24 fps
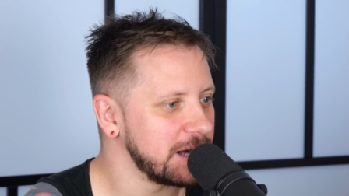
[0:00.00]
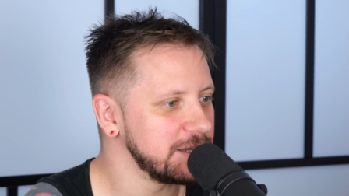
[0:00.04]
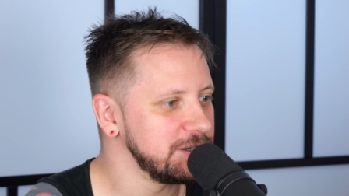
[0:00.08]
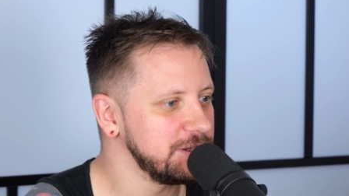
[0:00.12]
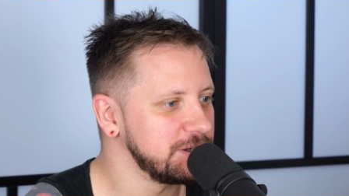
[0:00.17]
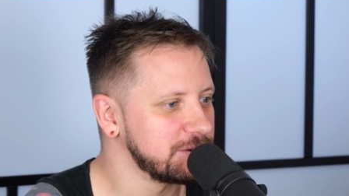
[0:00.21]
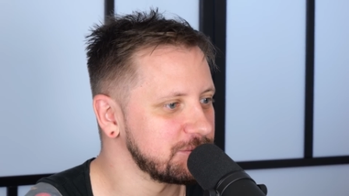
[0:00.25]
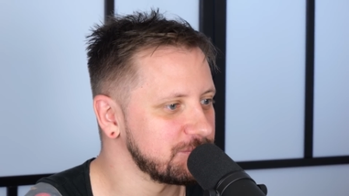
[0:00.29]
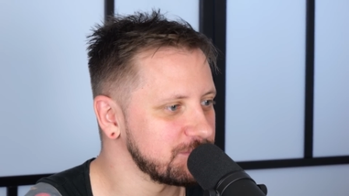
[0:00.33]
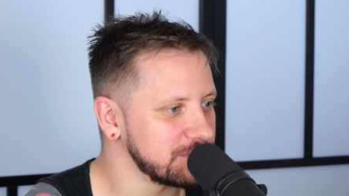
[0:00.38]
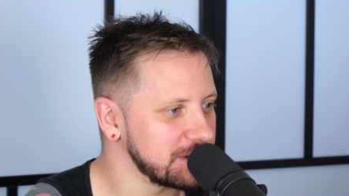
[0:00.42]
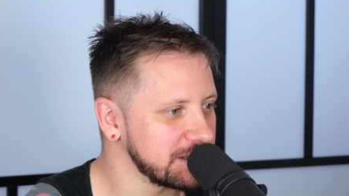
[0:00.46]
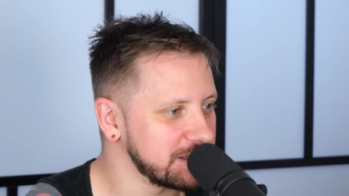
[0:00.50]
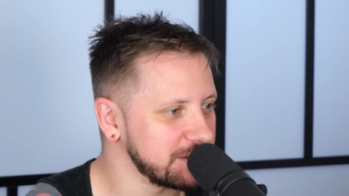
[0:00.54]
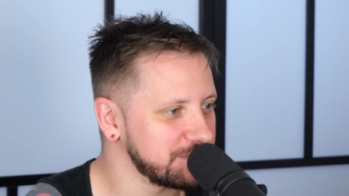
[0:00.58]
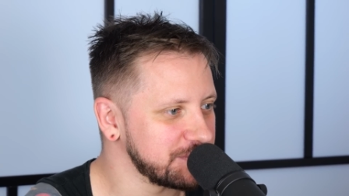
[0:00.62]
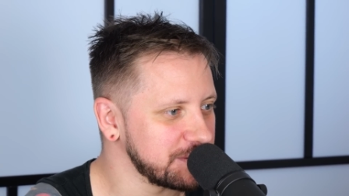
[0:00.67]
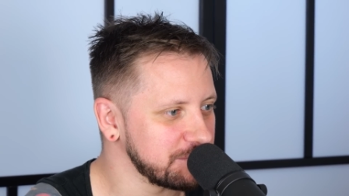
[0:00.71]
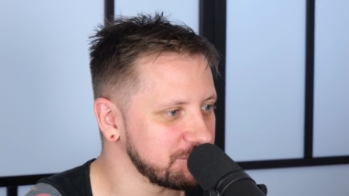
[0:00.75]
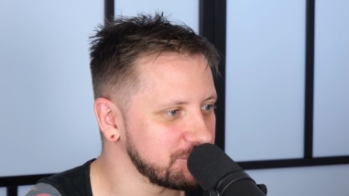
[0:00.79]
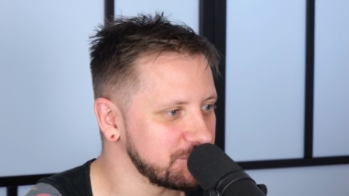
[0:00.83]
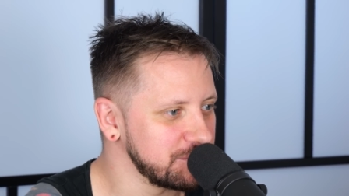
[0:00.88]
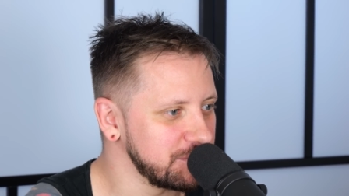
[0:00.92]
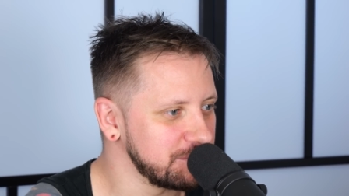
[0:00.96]
i które
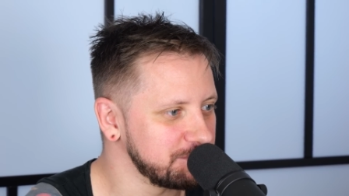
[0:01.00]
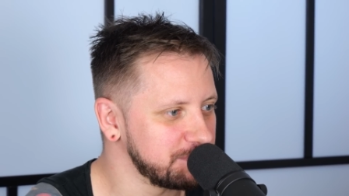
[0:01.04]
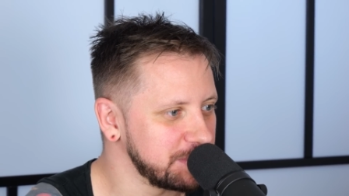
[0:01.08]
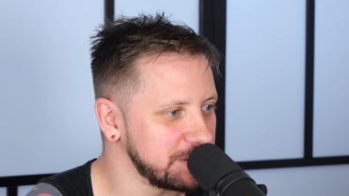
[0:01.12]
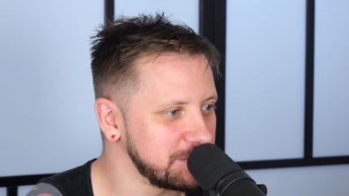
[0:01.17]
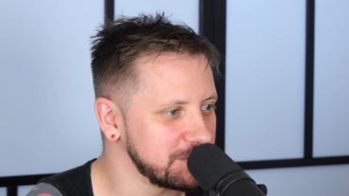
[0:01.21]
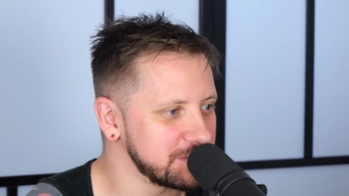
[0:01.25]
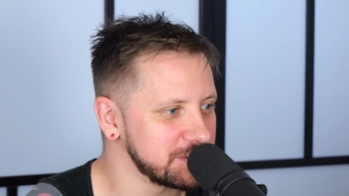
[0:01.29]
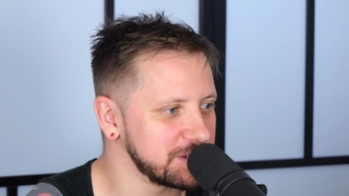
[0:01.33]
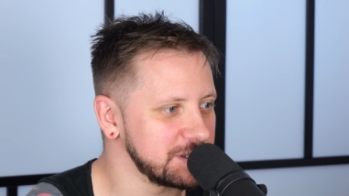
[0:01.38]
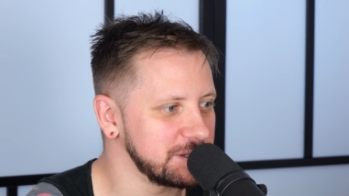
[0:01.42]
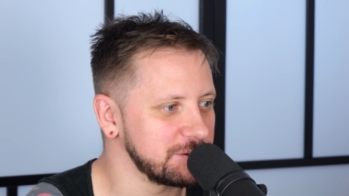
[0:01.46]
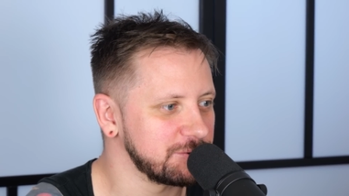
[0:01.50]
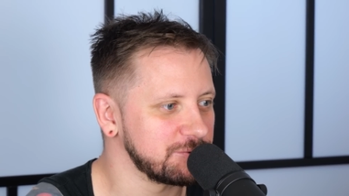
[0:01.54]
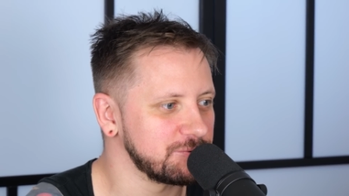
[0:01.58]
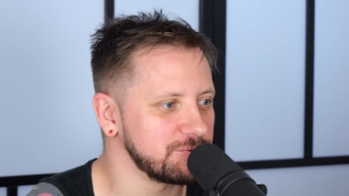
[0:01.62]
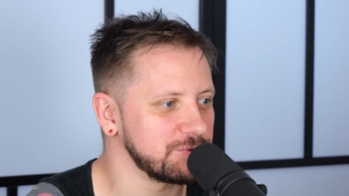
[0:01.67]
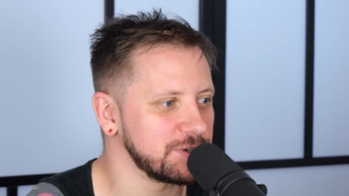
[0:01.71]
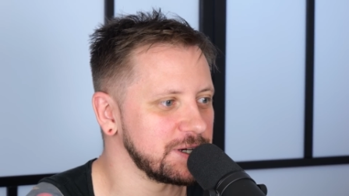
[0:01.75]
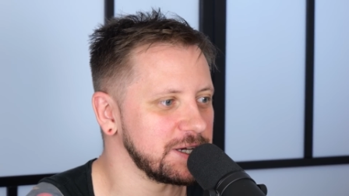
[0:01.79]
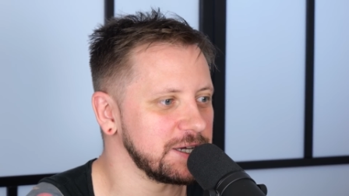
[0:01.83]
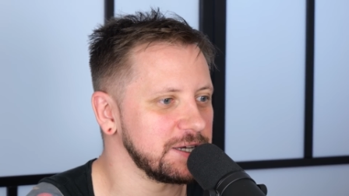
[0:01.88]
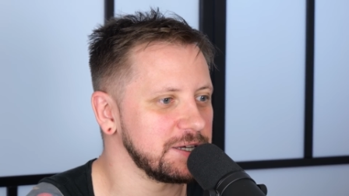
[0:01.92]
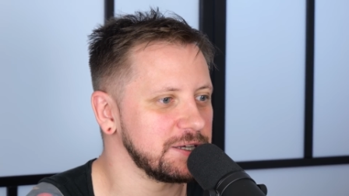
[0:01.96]
defraudują pieniądze i
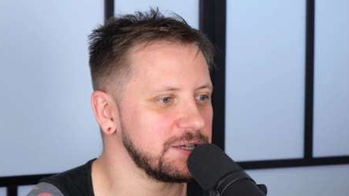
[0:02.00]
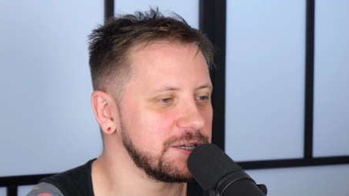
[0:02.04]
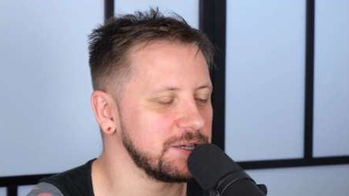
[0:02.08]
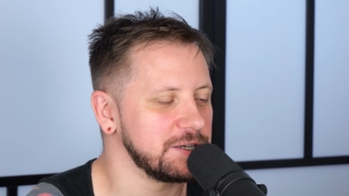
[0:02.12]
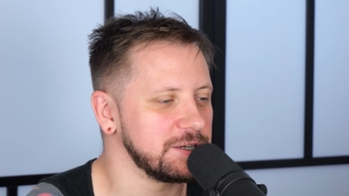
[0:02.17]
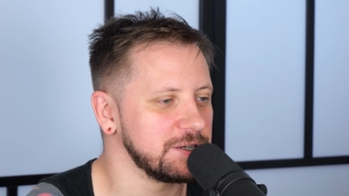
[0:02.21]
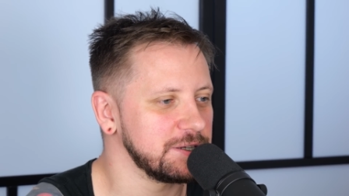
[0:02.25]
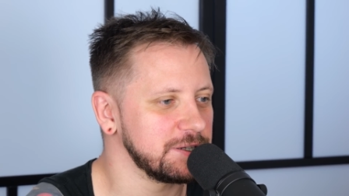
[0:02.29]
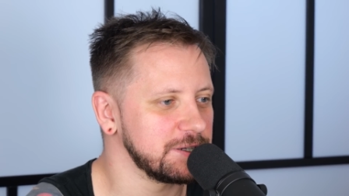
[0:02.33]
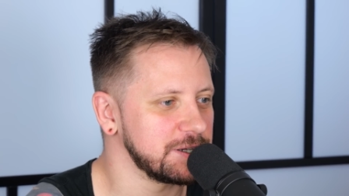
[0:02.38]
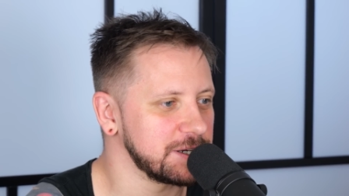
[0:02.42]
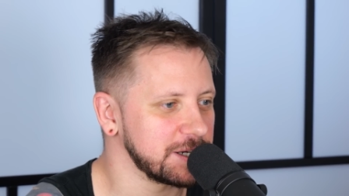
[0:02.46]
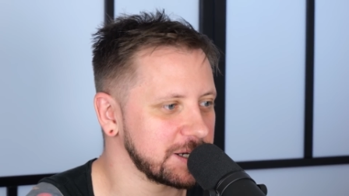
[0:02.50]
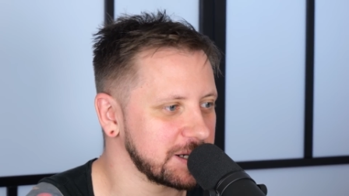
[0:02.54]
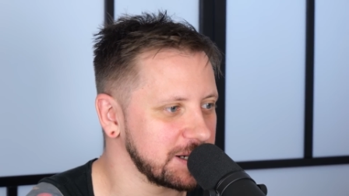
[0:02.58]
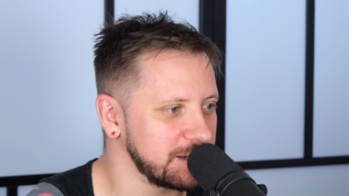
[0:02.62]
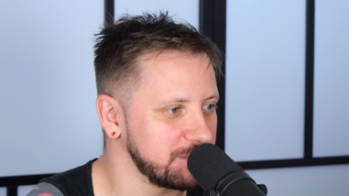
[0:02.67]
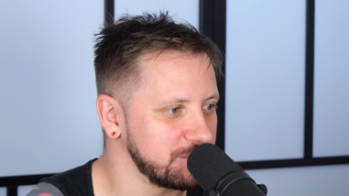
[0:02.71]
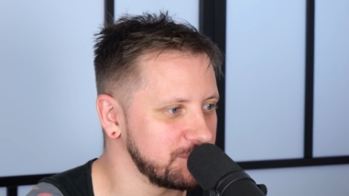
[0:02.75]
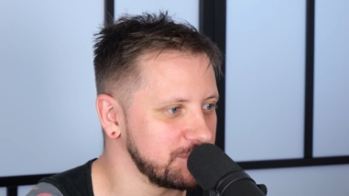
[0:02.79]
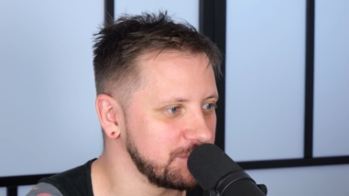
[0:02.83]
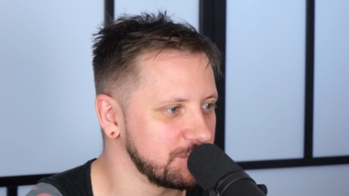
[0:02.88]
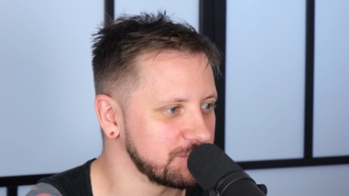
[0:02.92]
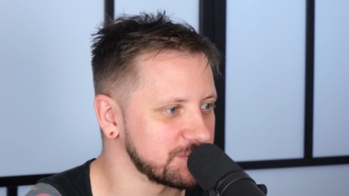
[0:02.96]
które e,
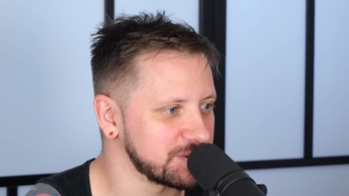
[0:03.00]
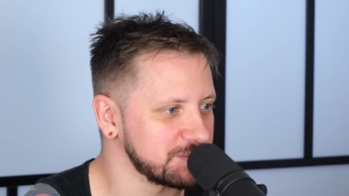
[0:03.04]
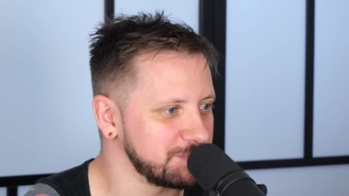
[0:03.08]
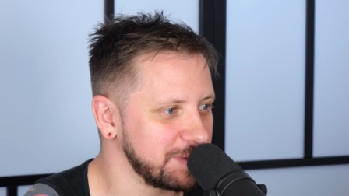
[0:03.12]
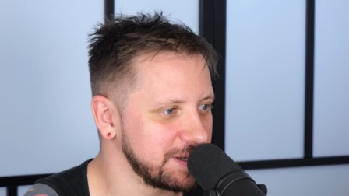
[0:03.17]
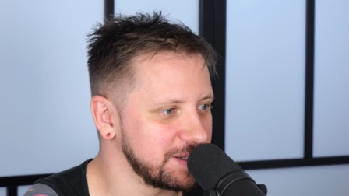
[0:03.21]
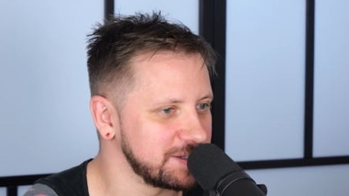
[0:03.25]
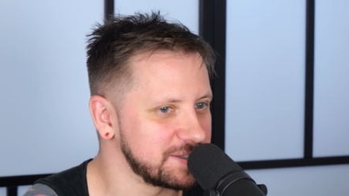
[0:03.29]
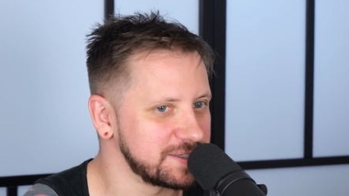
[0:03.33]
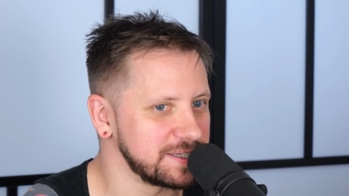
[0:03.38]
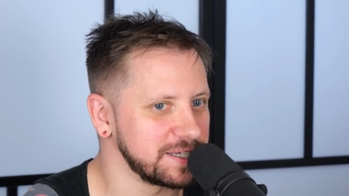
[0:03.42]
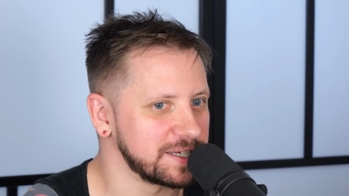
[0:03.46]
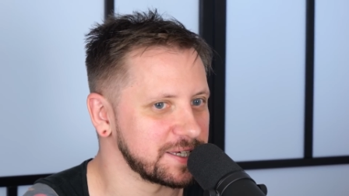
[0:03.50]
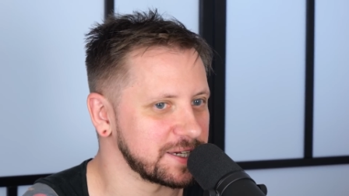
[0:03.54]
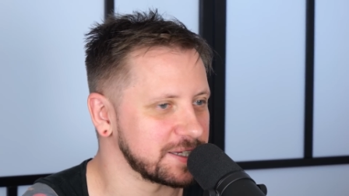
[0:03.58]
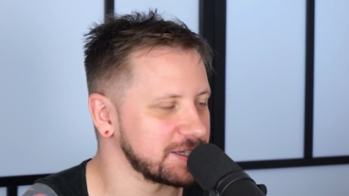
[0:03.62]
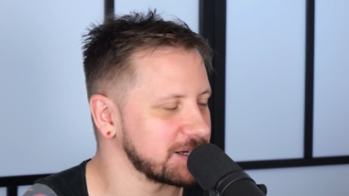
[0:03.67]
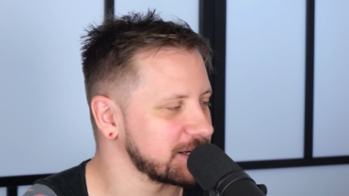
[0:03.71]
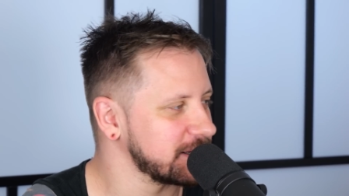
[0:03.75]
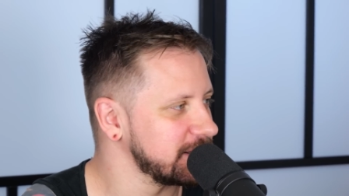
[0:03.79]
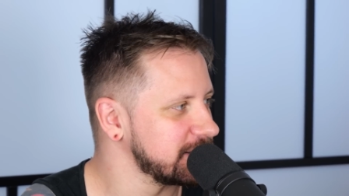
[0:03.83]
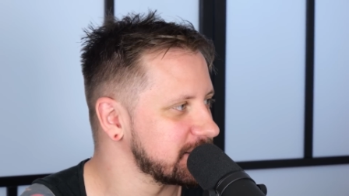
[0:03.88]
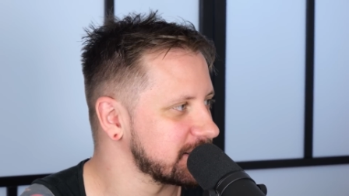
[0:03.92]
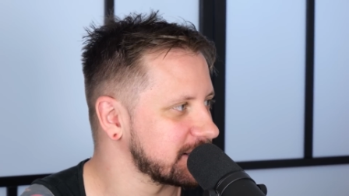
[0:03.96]
reklamują Smile Secret,
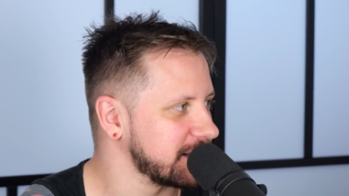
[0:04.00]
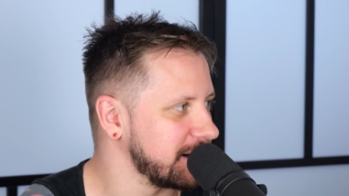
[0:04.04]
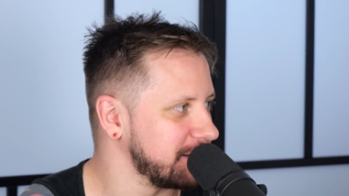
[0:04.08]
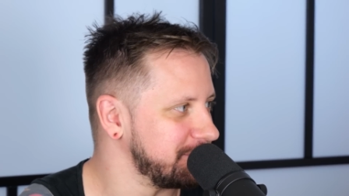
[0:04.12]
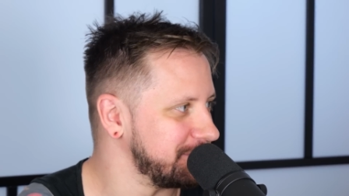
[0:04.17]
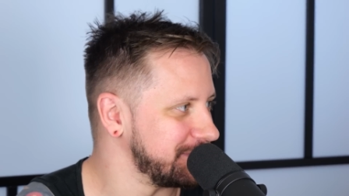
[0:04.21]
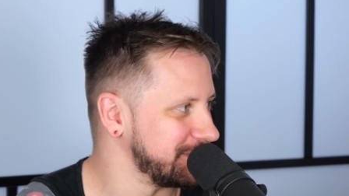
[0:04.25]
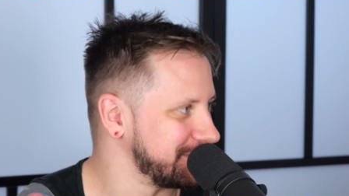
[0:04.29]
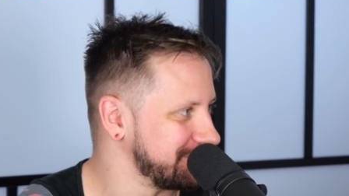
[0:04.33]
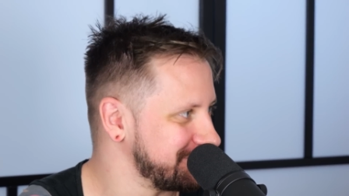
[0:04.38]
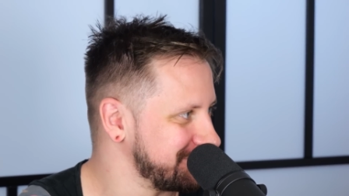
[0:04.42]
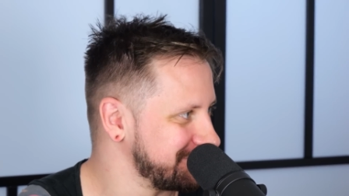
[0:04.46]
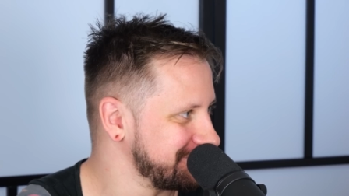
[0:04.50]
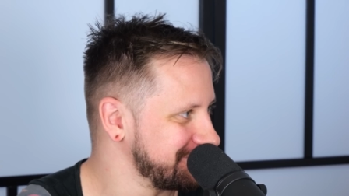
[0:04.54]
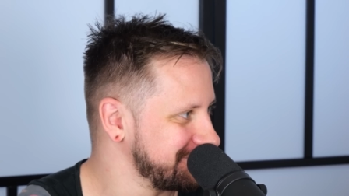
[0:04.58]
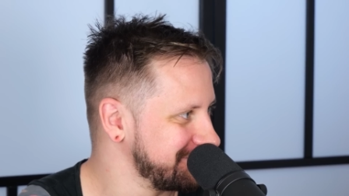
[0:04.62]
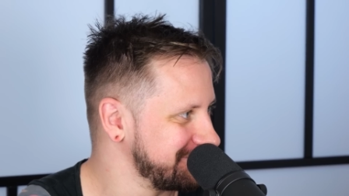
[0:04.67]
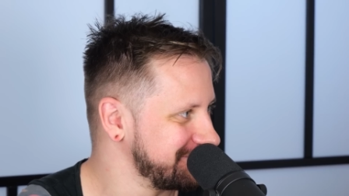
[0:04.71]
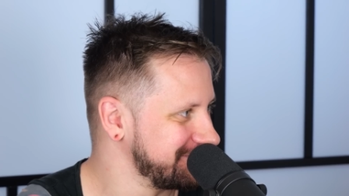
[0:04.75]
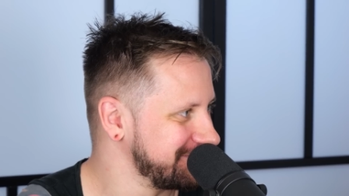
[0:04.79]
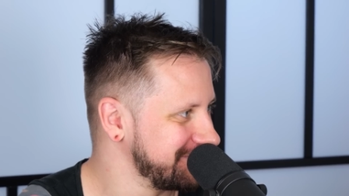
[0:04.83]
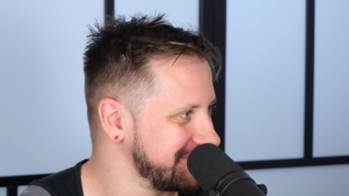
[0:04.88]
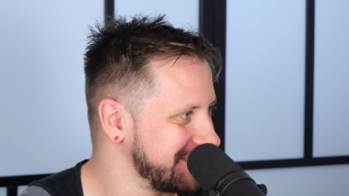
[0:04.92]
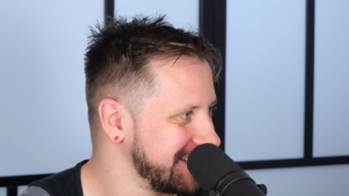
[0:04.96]
jakiś skamy.
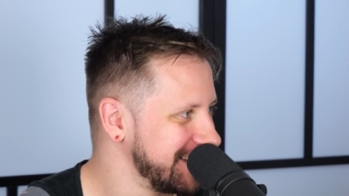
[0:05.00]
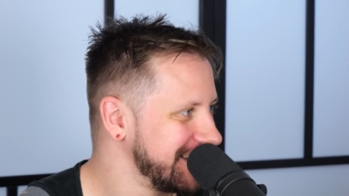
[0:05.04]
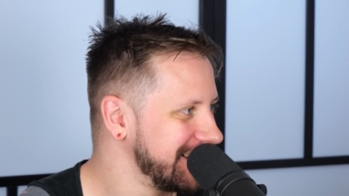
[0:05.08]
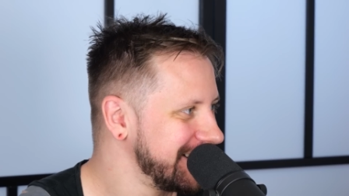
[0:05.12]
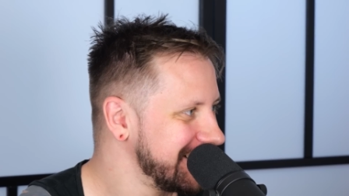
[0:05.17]
Mhm.